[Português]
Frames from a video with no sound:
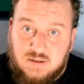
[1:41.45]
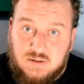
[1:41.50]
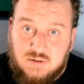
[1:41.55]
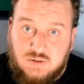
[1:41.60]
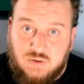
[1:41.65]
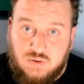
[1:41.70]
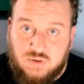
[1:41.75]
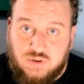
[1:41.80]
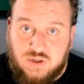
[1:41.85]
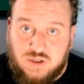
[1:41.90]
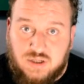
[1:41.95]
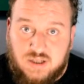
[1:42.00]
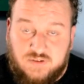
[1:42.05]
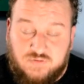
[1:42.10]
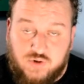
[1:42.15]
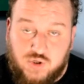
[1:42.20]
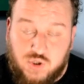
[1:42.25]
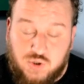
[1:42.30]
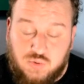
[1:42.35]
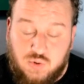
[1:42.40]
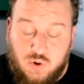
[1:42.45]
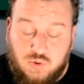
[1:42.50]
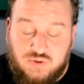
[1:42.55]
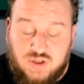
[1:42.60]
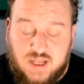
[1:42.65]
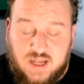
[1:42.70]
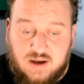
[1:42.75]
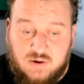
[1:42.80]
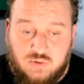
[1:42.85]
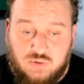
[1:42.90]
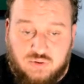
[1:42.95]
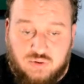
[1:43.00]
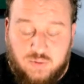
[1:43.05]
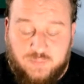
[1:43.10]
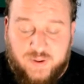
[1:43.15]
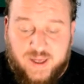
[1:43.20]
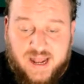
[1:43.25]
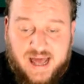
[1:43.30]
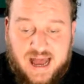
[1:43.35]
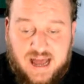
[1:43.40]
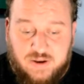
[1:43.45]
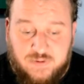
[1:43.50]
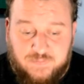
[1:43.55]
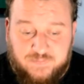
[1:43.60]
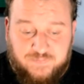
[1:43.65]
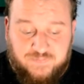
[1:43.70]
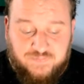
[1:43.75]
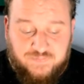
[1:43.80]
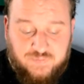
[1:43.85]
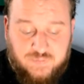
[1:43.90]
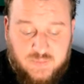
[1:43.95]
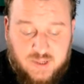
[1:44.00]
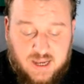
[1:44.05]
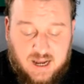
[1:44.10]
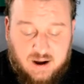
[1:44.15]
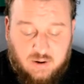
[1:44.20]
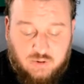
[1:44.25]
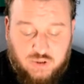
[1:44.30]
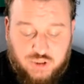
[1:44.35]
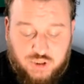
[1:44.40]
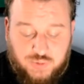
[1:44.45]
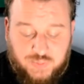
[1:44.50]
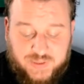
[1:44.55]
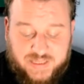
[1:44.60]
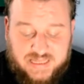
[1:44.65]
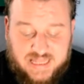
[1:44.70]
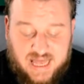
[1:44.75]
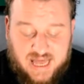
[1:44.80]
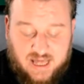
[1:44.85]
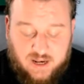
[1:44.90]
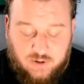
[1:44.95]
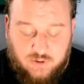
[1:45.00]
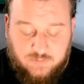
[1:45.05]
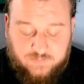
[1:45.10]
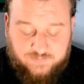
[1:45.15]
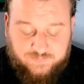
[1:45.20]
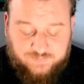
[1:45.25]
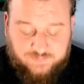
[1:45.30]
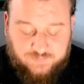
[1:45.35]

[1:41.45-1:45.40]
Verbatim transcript: contra, teve o jogo ontem, né, contra o Operário, aonde o Bitelo